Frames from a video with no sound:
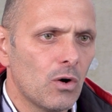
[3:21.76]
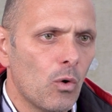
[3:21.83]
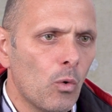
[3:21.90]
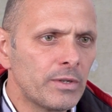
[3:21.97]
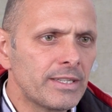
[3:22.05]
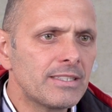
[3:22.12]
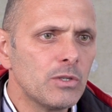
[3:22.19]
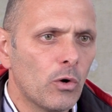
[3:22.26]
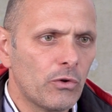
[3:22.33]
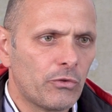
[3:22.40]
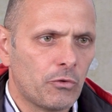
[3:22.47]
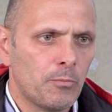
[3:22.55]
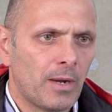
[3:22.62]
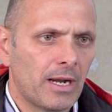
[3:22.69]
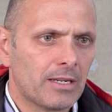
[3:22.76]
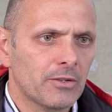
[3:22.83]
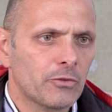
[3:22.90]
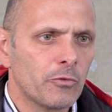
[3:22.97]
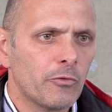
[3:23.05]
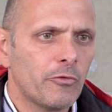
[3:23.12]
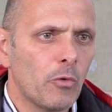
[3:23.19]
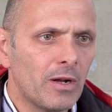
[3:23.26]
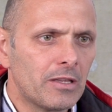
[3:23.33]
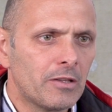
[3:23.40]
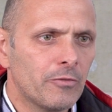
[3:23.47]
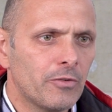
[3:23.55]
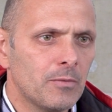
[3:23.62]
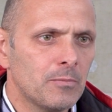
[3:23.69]
ohne sie auszupacken,
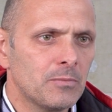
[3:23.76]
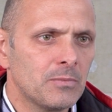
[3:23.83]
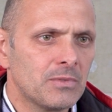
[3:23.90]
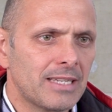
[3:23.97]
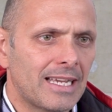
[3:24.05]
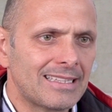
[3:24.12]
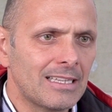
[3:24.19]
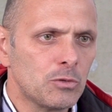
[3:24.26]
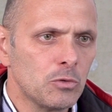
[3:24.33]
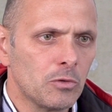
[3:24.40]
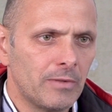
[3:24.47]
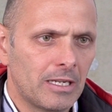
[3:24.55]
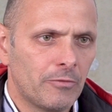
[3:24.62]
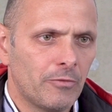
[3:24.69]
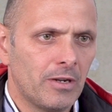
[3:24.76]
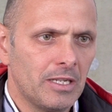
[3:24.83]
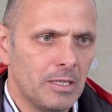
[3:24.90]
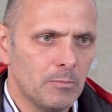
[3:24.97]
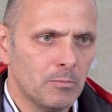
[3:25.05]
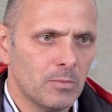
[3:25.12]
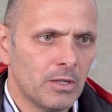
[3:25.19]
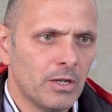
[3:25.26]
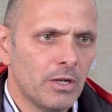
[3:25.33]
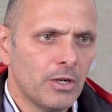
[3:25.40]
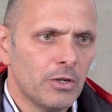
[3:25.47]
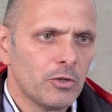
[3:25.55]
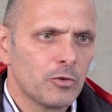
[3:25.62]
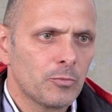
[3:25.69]
sofort vom Sattelzug weg verheben.
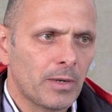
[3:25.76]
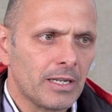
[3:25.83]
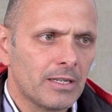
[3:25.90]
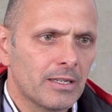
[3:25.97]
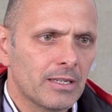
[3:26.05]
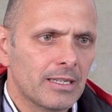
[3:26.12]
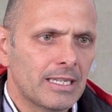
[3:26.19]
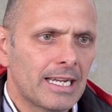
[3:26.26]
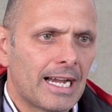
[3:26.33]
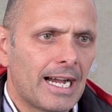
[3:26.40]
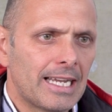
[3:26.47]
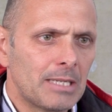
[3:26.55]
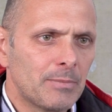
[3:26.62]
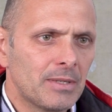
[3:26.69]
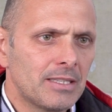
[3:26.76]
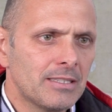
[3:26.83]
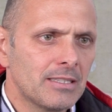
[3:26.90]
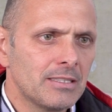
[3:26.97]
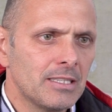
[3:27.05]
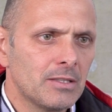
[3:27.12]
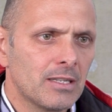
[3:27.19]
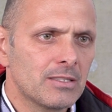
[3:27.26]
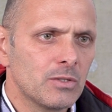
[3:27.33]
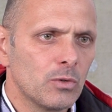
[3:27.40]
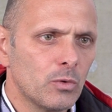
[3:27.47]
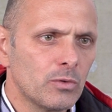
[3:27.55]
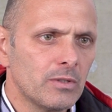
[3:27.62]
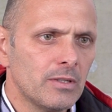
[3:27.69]
Sprich, gerade bei dieser
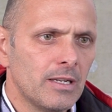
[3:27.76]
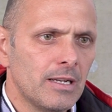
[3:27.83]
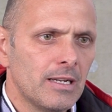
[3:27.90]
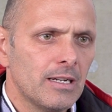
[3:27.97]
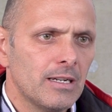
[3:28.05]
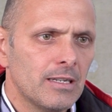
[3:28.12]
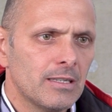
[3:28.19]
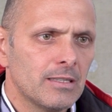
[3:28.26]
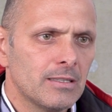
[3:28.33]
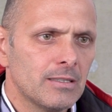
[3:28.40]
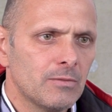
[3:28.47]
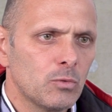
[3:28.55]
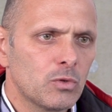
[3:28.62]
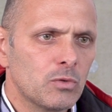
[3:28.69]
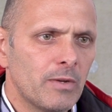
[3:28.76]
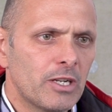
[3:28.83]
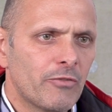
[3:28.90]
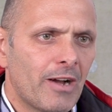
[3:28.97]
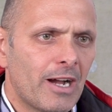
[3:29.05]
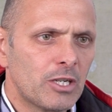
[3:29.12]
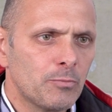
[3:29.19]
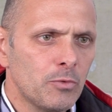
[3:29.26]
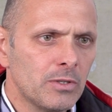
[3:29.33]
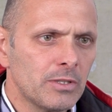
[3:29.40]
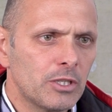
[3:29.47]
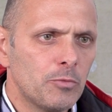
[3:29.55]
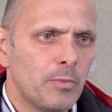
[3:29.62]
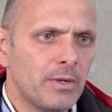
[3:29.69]
Situation, äh, wo zwei
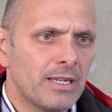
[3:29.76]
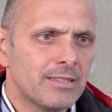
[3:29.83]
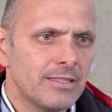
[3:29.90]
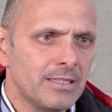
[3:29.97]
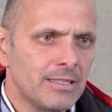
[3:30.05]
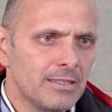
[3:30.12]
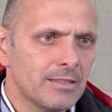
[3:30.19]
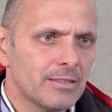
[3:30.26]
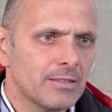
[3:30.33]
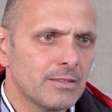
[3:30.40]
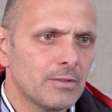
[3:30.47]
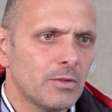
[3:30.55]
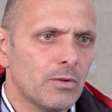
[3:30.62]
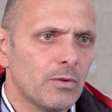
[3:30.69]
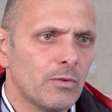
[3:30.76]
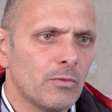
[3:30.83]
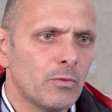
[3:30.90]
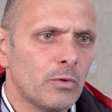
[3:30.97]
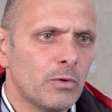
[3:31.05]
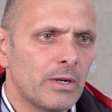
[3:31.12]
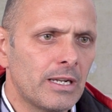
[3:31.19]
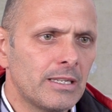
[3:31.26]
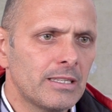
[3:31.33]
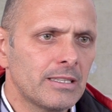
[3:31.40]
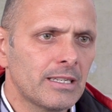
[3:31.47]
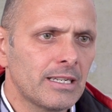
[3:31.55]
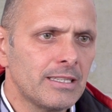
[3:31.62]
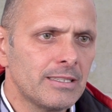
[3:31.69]
Fahrspuren gesperrt sind, wo
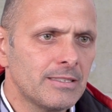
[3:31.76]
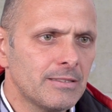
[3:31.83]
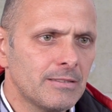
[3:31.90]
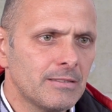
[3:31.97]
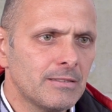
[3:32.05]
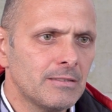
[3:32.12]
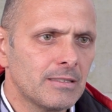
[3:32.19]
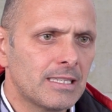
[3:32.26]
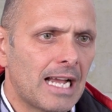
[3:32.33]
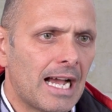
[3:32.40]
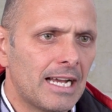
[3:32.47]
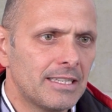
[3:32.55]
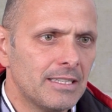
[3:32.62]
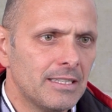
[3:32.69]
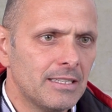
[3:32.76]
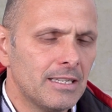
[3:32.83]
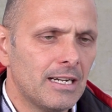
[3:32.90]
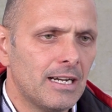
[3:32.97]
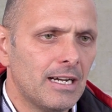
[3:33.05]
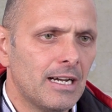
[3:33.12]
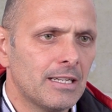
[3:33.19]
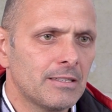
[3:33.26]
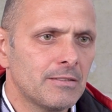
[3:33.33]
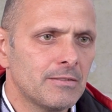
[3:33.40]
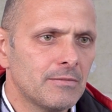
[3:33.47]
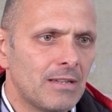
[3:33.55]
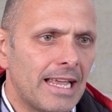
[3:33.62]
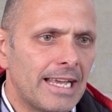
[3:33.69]
eine Riesengarde
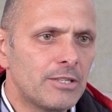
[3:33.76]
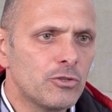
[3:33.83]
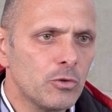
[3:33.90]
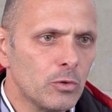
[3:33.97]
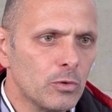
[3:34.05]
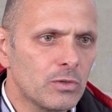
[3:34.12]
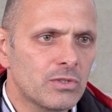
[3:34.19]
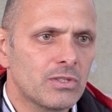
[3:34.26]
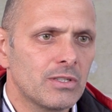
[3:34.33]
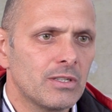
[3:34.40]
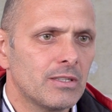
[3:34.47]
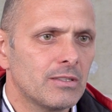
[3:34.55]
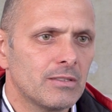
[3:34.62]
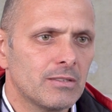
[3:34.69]
an Leitschutz